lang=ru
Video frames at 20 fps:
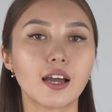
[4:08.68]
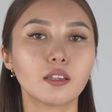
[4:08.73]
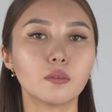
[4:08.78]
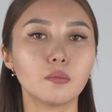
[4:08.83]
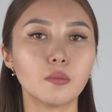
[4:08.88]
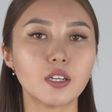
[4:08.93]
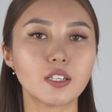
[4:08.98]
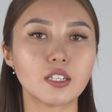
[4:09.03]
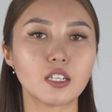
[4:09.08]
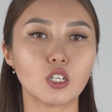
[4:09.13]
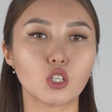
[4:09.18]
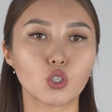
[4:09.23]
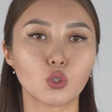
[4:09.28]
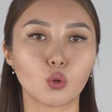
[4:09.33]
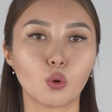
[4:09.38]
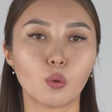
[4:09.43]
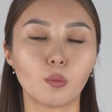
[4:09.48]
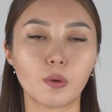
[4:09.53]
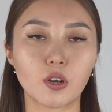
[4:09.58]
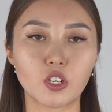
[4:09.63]
отметили,
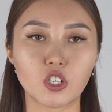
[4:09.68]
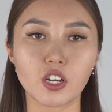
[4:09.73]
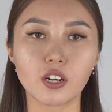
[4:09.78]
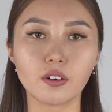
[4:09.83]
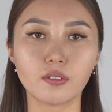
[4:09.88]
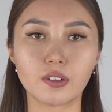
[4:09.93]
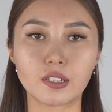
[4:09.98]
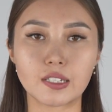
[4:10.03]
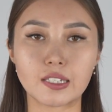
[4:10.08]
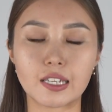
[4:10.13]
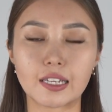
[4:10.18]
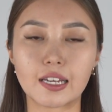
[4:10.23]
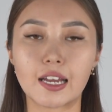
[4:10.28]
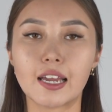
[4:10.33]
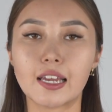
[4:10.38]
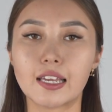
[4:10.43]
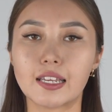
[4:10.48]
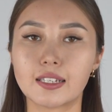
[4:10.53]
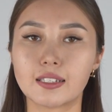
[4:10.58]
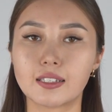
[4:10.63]
что пожар возник
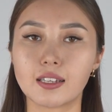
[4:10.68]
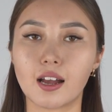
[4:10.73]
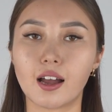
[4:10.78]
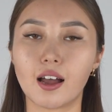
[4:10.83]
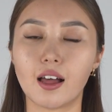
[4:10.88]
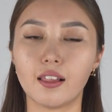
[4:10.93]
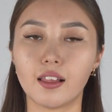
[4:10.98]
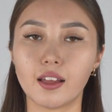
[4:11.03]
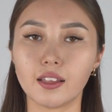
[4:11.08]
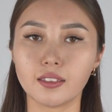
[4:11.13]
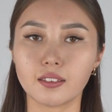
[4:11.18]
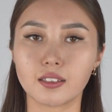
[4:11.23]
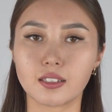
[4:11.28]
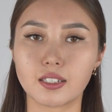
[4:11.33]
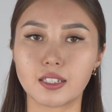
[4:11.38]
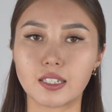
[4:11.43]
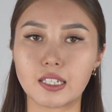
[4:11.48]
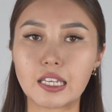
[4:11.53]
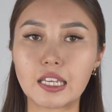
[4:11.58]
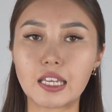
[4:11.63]
из-за
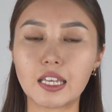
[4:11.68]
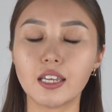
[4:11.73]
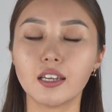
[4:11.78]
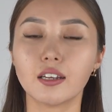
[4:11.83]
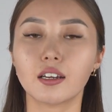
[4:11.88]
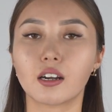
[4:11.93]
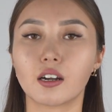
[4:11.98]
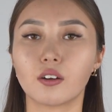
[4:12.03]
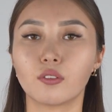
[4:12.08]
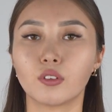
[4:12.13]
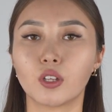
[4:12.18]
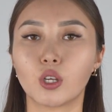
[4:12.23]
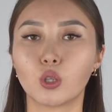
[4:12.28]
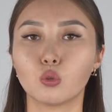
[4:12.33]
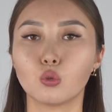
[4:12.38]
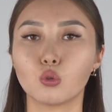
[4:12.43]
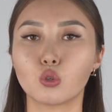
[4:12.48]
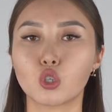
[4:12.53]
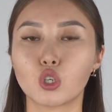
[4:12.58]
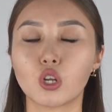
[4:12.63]
халатности и
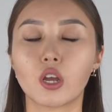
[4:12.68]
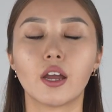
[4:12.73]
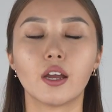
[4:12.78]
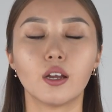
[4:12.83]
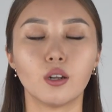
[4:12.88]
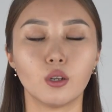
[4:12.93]
равнодушия